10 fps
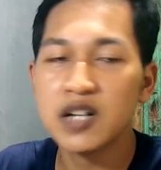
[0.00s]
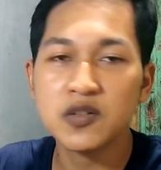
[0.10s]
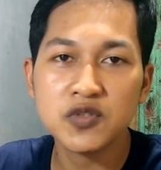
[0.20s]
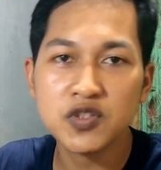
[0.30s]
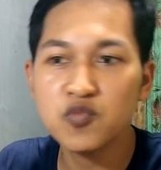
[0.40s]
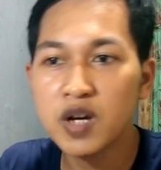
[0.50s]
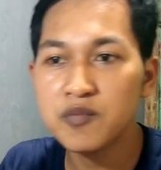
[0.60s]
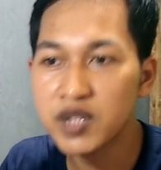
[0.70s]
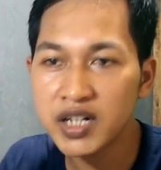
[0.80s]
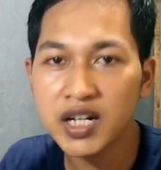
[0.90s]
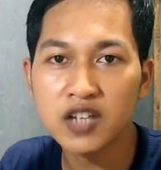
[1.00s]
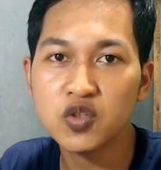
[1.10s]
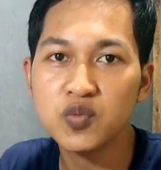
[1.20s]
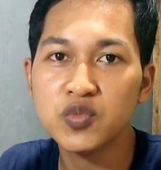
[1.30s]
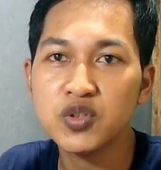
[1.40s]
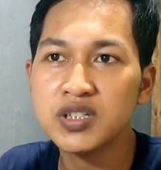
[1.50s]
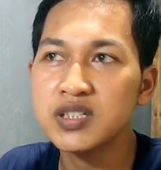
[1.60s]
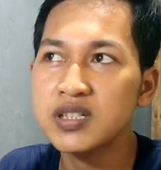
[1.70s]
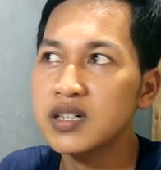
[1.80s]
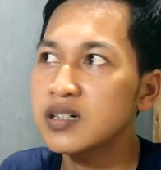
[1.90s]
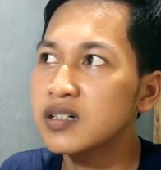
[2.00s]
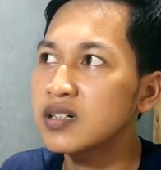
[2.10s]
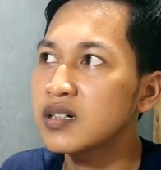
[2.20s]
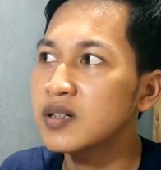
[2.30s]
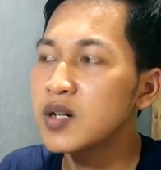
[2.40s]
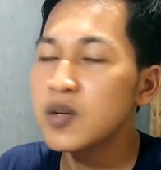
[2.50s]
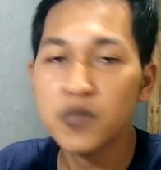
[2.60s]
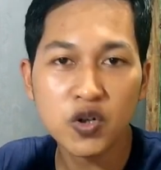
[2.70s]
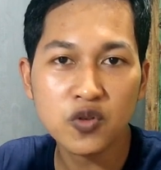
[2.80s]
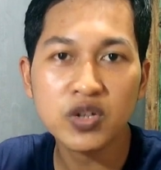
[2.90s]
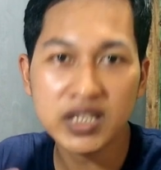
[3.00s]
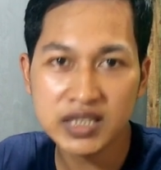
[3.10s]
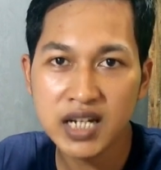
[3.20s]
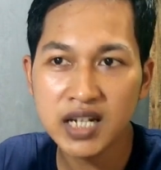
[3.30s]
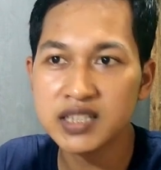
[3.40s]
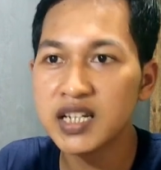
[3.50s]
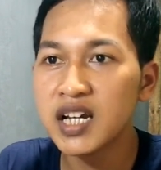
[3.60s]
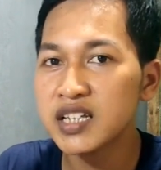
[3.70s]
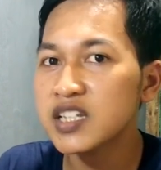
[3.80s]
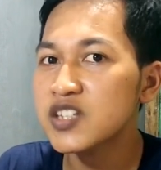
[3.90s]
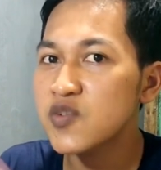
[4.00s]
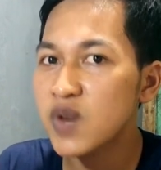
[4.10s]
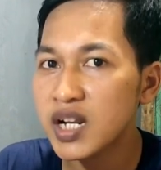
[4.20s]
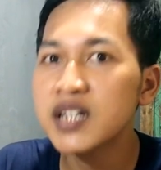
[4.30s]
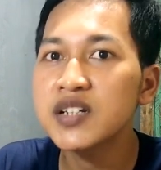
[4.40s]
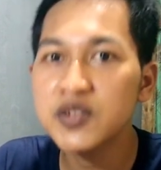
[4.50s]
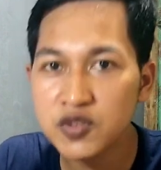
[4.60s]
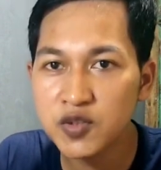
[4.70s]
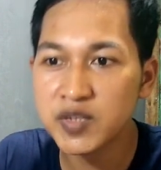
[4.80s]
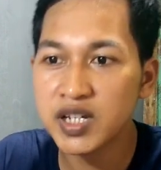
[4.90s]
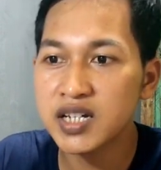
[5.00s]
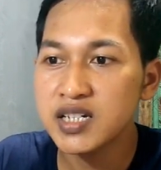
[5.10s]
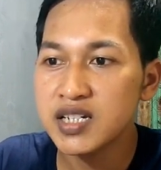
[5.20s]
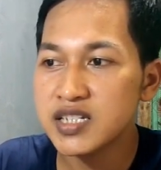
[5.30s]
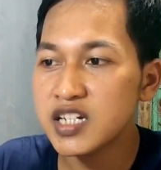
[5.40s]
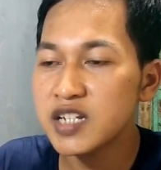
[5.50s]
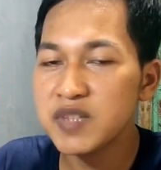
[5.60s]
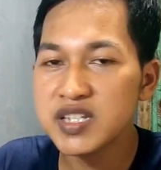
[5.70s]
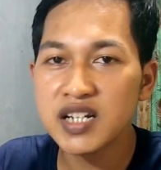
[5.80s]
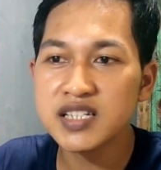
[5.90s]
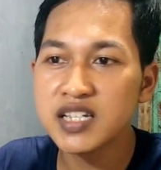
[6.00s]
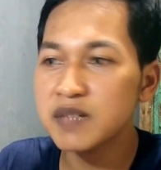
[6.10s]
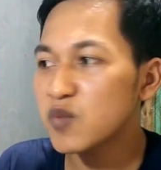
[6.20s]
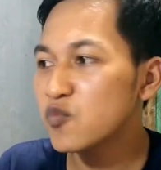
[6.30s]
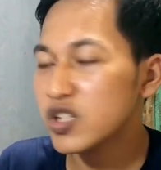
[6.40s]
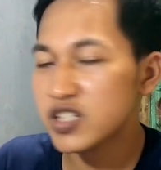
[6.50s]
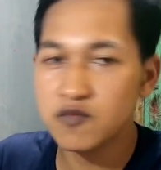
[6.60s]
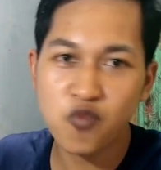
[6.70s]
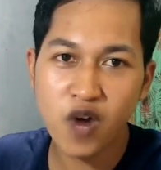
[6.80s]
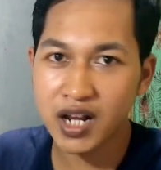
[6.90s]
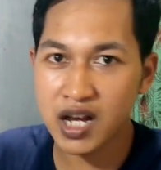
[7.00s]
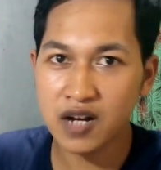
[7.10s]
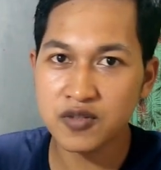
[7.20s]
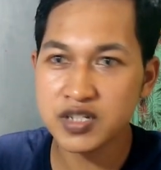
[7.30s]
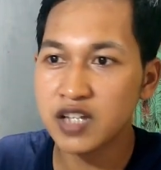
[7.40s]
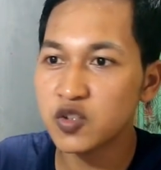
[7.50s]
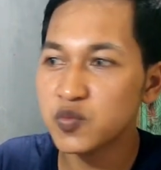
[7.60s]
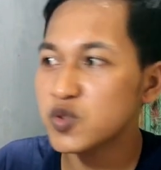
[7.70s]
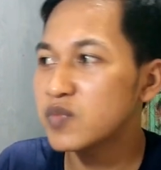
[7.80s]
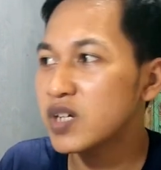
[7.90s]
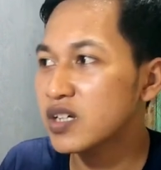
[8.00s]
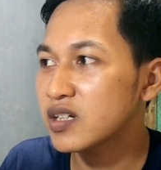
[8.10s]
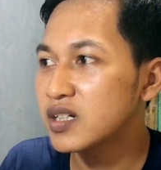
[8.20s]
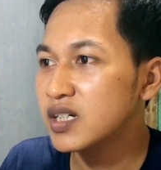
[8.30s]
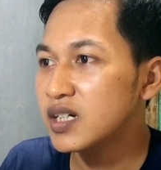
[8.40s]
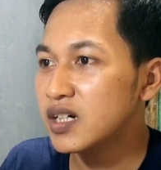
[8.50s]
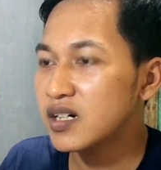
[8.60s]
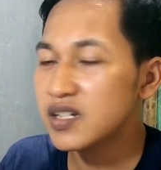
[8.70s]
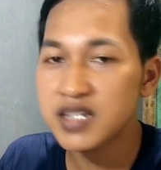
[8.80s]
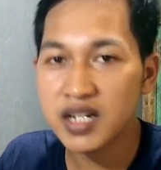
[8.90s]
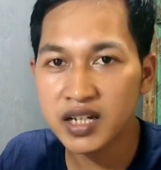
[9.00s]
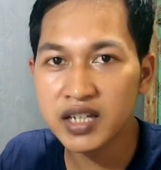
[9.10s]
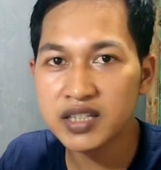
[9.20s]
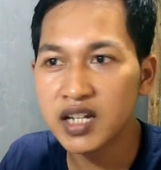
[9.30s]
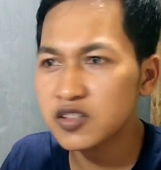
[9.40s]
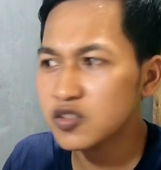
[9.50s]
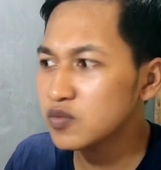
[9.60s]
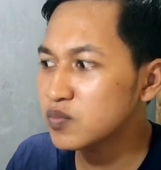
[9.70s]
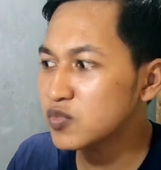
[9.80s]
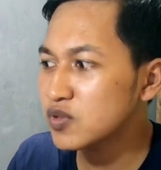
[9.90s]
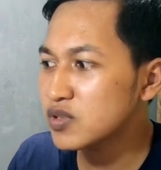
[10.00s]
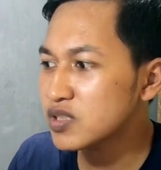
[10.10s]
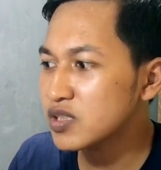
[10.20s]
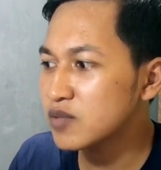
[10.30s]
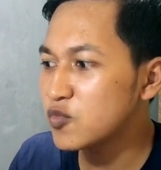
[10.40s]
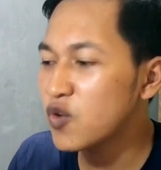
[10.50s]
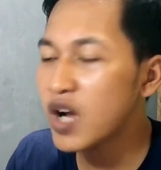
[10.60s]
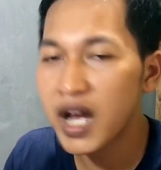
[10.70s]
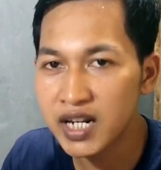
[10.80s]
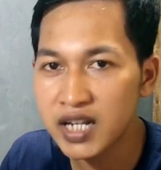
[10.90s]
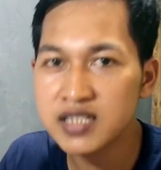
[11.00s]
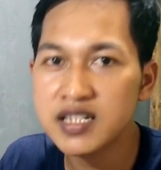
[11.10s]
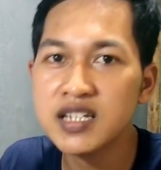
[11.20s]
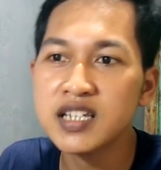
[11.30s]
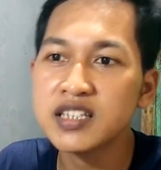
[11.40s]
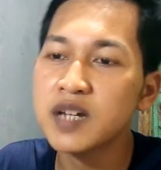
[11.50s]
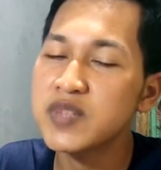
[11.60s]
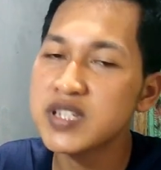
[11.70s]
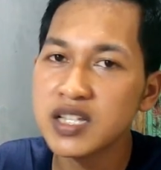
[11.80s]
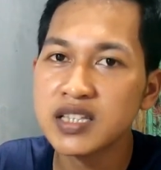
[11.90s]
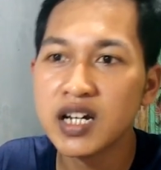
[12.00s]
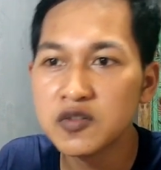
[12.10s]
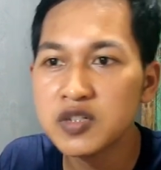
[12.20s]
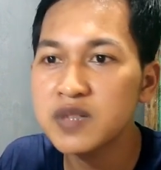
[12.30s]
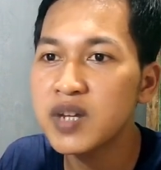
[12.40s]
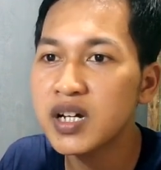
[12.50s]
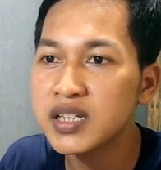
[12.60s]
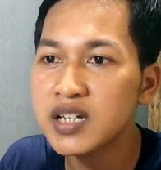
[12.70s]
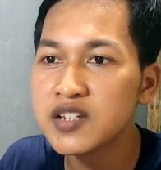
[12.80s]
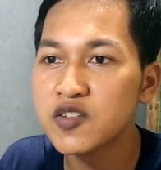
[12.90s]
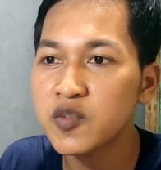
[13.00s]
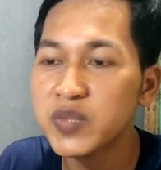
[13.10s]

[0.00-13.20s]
menaruh sebuah brand ataupun uh, produk kita ketika kita jualan di YouTube ya. Jadi misal saya membuat sebuah kaos ataupun bag, uh, jaket ataupun sebuah alat, jadi kita bisa taruh di bagian